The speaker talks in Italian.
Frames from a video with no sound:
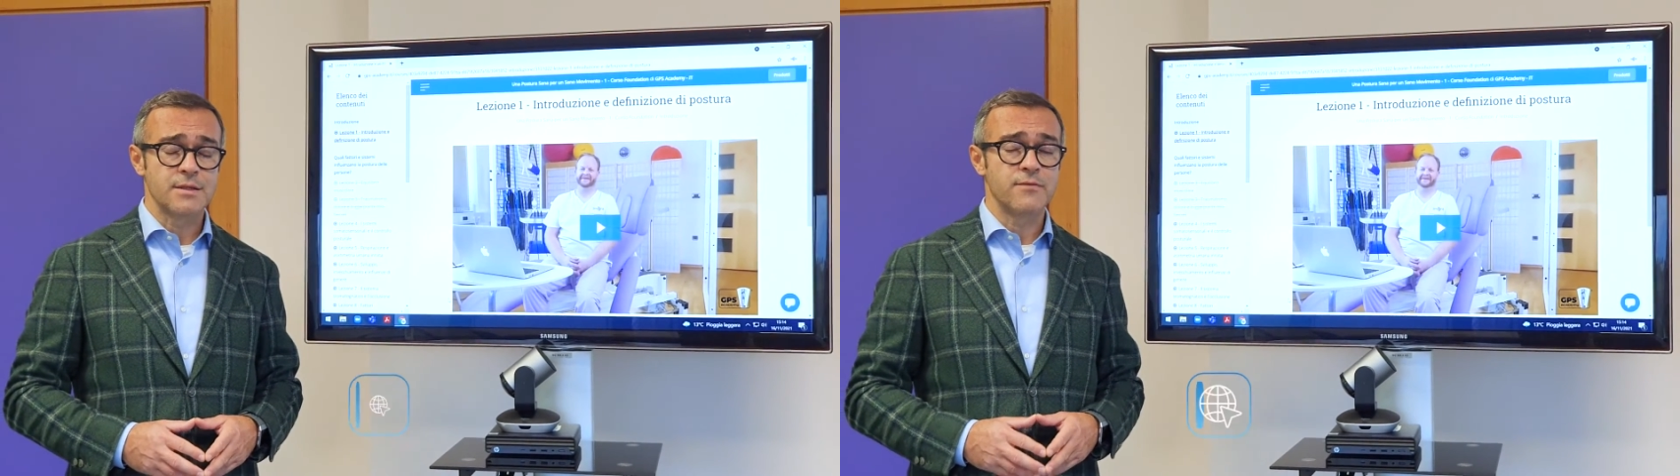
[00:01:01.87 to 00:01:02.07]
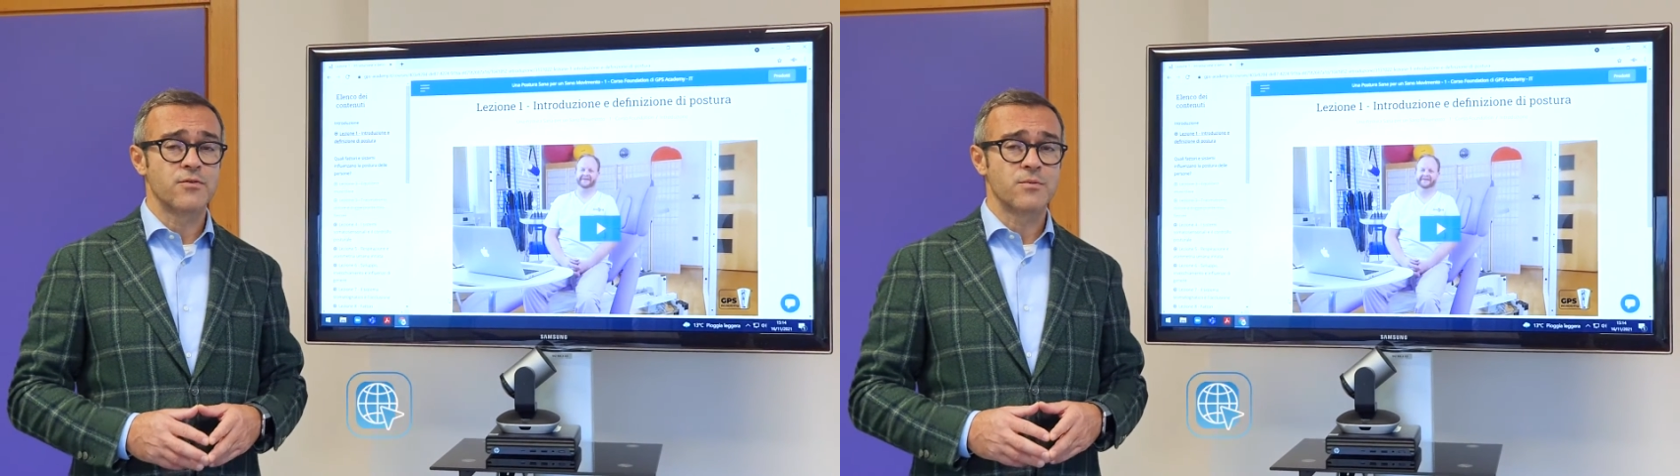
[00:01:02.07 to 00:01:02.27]
ed
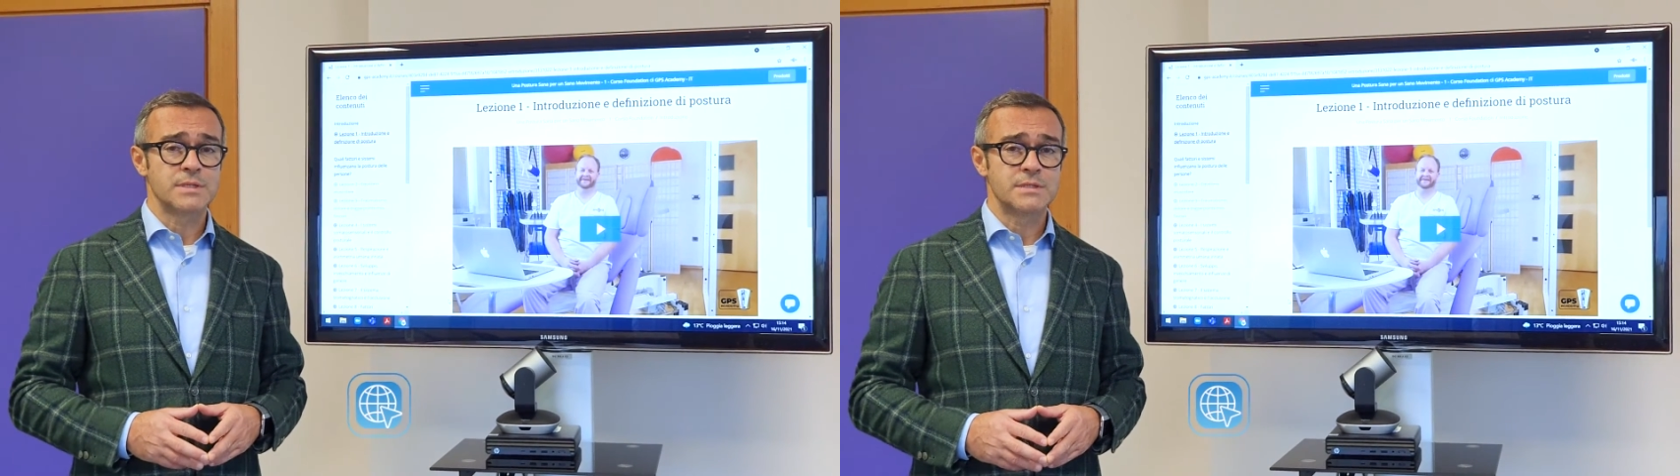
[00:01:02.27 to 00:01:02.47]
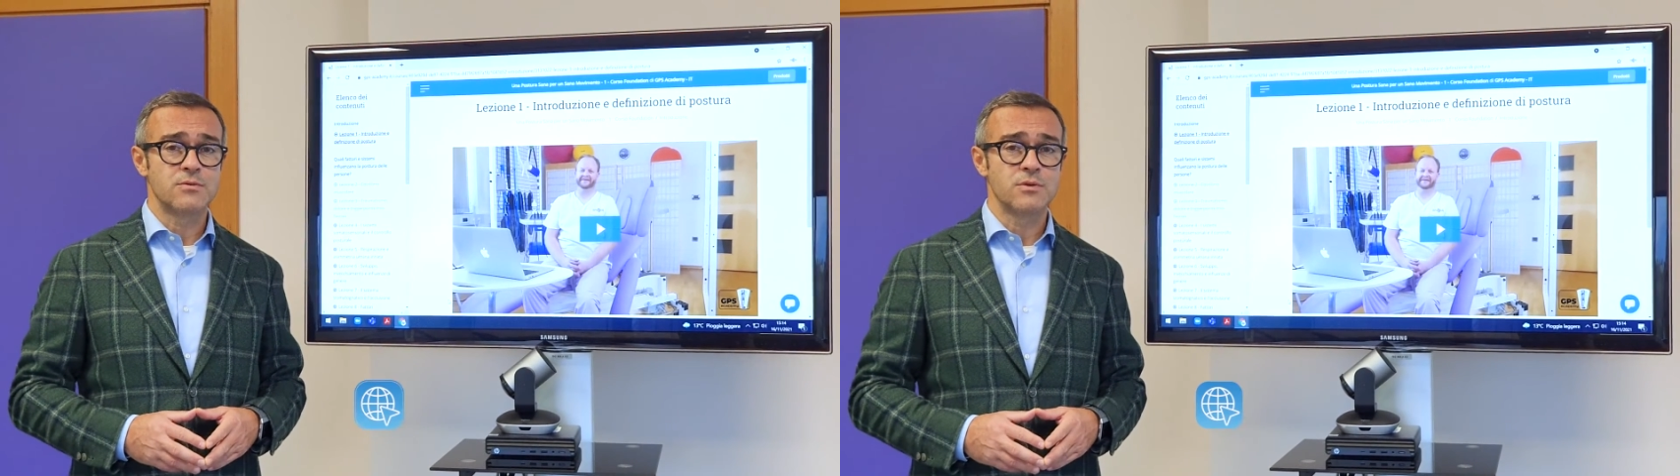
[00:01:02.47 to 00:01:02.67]

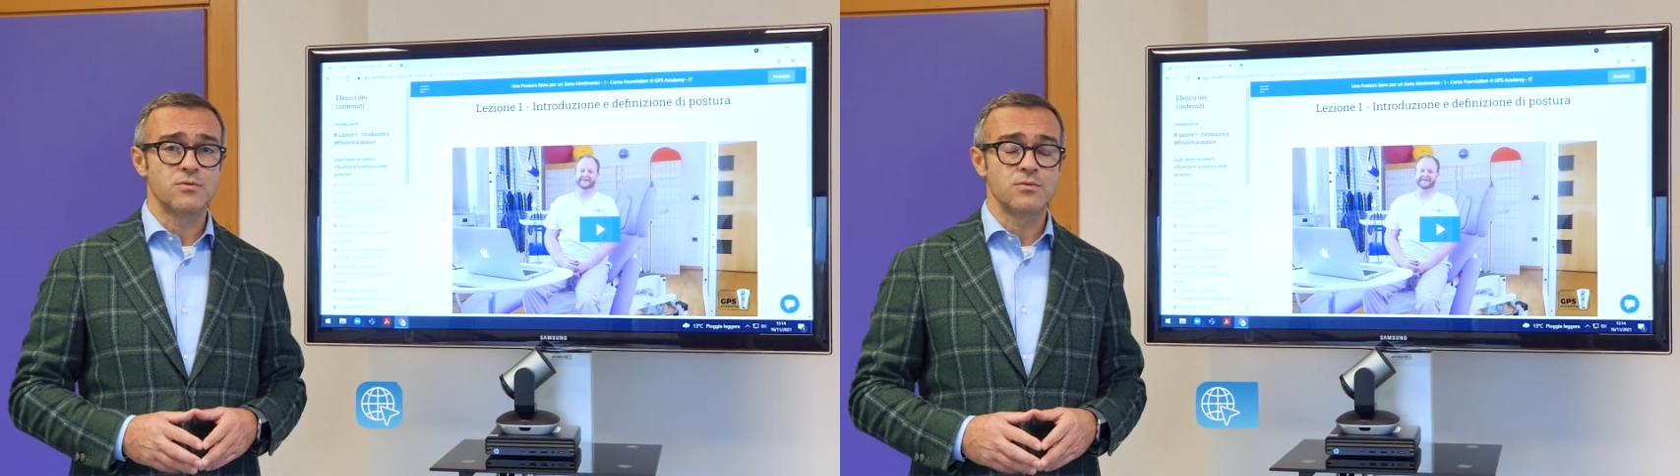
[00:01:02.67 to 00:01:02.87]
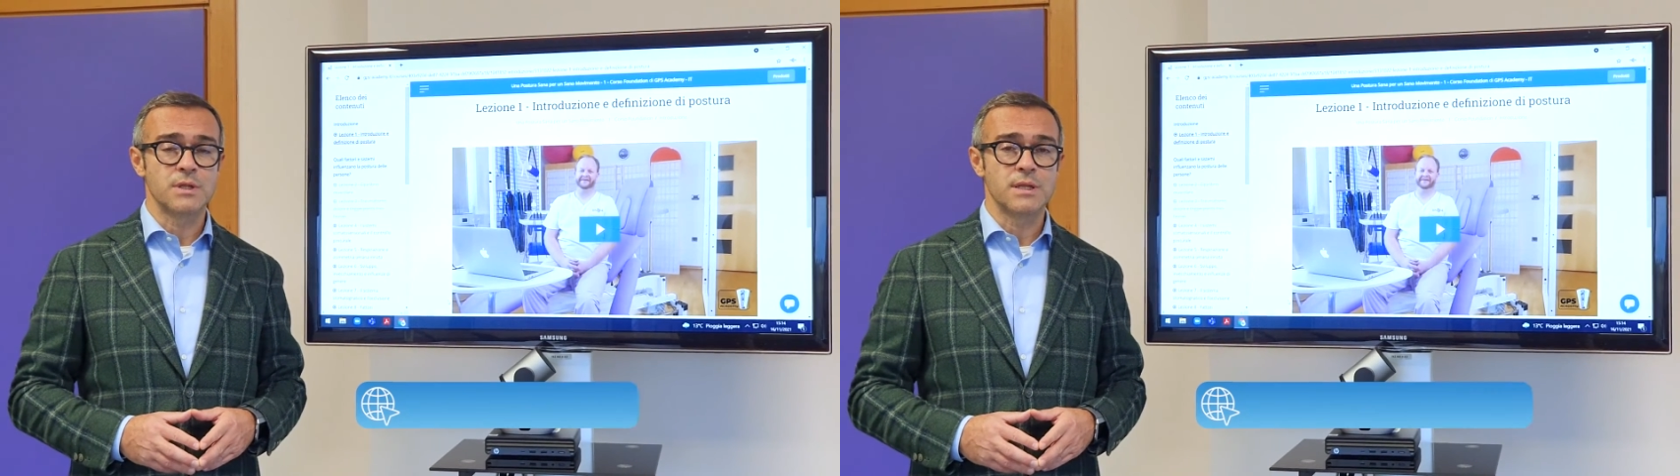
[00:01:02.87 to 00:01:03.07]
informazioni
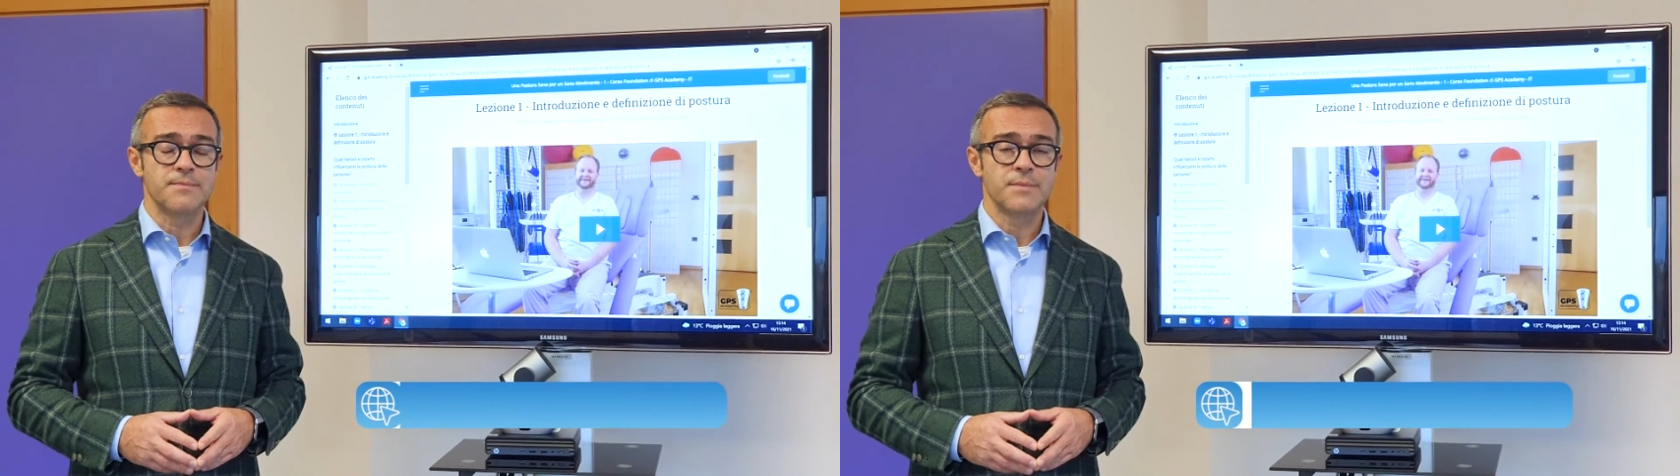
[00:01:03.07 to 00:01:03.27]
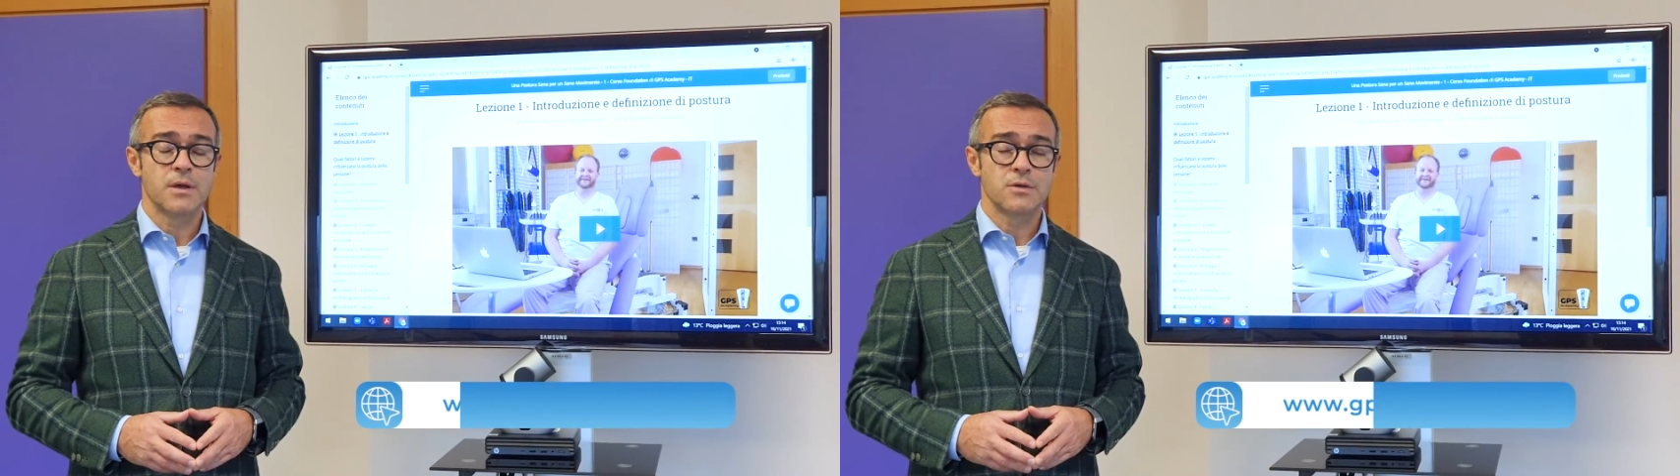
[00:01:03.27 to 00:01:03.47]

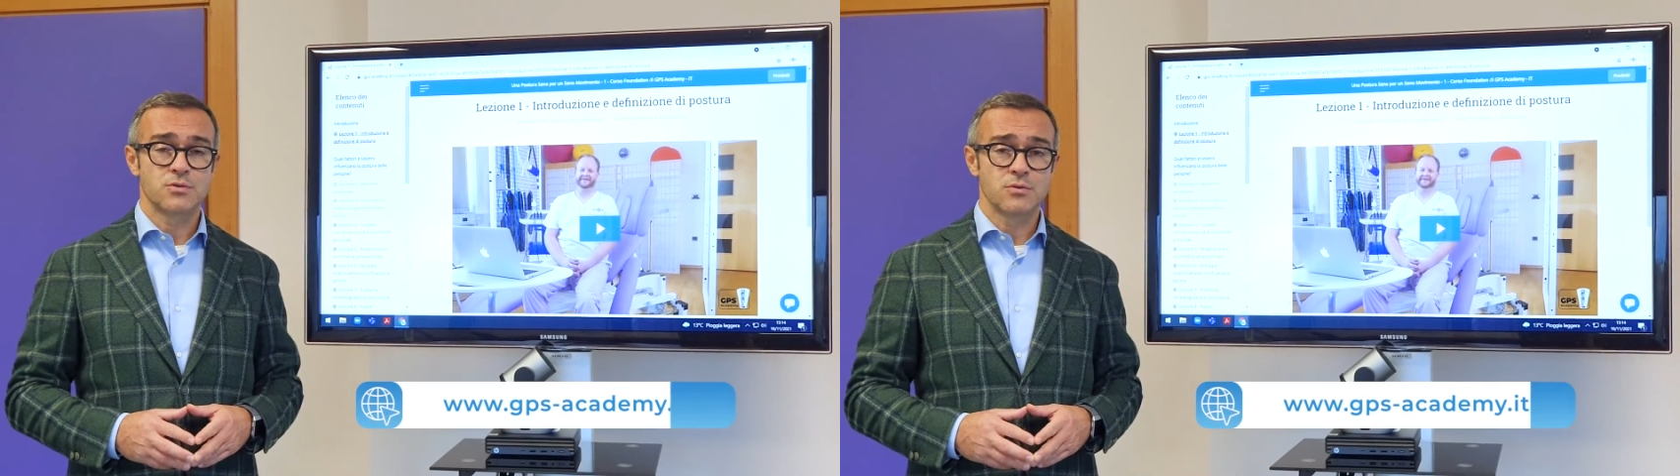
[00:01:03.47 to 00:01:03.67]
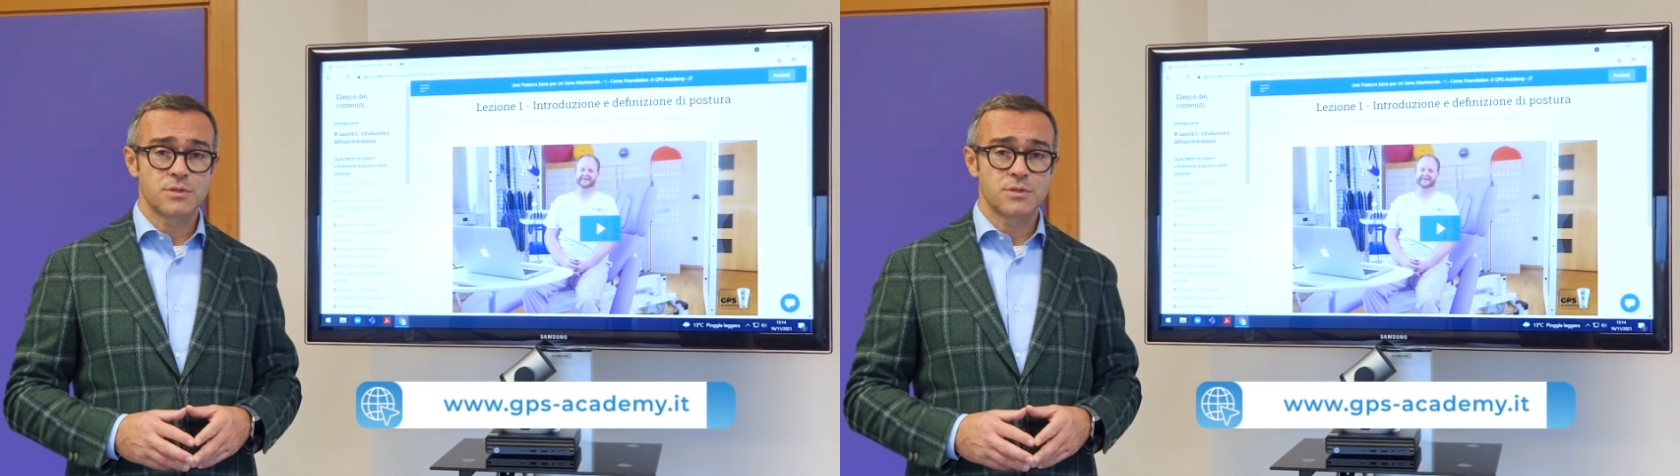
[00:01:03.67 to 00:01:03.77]
utili sul